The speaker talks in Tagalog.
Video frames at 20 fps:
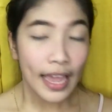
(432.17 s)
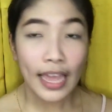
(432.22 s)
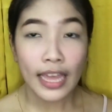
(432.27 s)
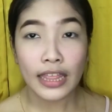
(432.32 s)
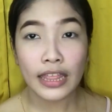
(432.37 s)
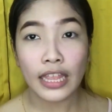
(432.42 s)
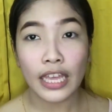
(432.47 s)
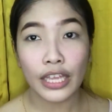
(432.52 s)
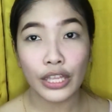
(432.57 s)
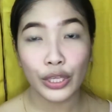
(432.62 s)

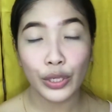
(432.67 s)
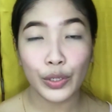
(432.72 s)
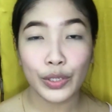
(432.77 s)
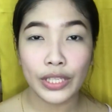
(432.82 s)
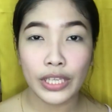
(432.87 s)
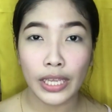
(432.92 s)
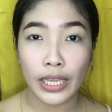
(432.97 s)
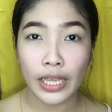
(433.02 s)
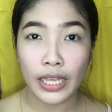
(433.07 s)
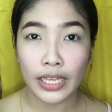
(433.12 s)
And then,
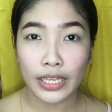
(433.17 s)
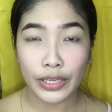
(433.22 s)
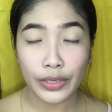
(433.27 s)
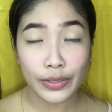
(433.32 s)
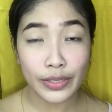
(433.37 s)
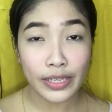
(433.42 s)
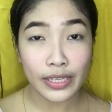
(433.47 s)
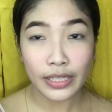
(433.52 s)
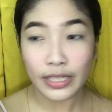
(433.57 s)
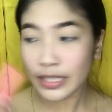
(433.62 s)
using,
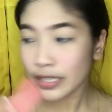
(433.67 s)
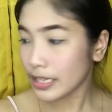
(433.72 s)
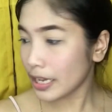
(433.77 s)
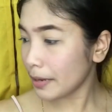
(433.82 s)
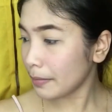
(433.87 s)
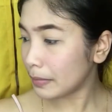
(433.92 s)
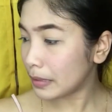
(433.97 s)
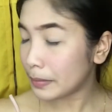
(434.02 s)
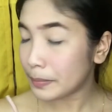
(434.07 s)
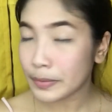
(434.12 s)
using the
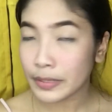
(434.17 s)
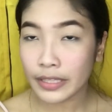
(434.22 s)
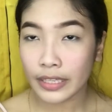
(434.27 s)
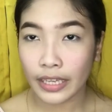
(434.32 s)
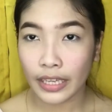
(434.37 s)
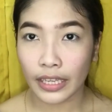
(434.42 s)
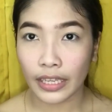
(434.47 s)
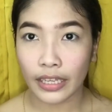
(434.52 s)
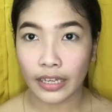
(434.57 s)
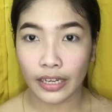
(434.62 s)
same
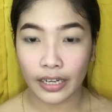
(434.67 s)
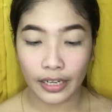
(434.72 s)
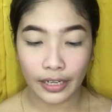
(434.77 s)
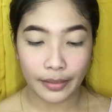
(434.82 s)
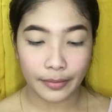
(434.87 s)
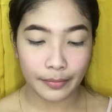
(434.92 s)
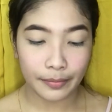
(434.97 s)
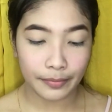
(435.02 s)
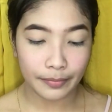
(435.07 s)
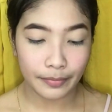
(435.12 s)
lipstick,
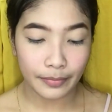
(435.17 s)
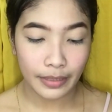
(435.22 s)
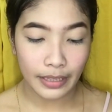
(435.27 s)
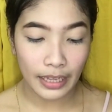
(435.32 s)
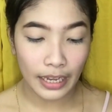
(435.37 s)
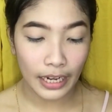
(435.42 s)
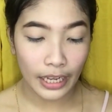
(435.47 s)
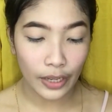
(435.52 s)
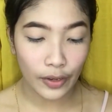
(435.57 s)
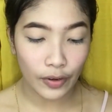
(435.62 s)
um,
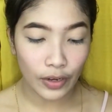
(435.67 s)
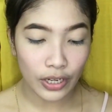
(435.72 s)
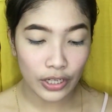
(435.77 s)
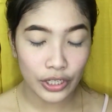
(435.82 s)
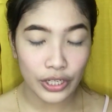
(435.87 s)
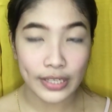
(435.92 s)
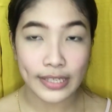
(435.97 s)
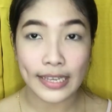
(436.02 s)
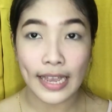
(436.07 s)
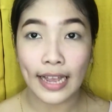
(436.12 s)
lalagay ko lang
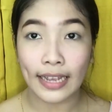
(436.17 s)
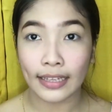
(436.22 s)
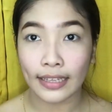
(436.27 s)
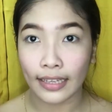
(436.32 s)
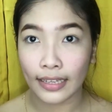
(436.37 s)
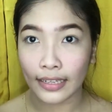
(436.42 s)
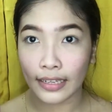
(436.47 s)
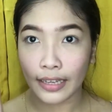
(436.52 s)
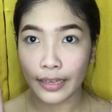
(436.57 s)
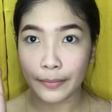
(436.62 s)
siya sa
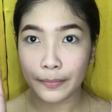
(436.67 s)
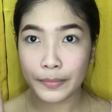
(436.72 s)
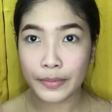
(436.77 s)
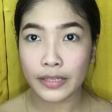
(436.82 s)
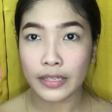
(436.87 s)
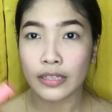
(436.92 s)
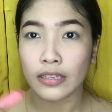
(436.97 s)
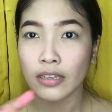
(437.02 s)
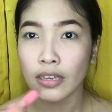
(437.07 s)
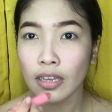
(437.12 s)
aking
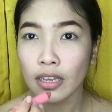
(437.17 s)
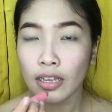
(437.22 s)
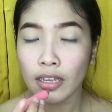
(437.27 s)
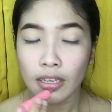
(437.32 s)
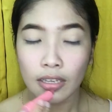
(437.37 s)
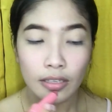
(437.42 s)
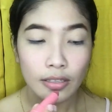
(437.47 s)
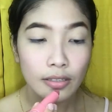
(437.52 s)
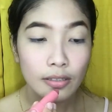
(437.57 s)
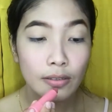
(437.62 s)
lips.
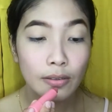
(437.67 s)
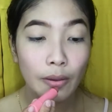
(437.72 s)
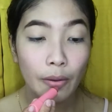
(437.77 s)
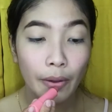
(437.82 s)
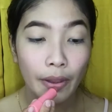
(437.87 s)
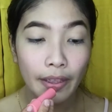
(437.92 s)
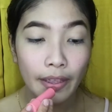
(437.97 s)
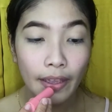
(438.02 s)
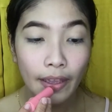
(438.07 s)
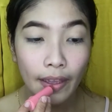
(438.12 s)
So,
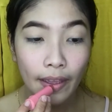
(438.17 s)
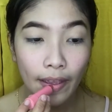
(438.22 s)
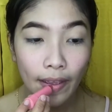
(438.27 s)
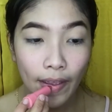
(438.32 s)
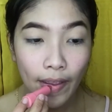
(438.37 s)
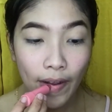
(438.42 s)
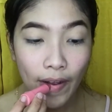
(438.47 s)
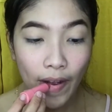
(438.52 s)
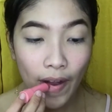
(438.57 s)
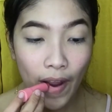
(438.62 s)

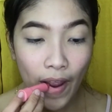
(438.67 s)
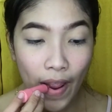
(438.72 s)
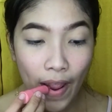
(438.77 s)
ayan.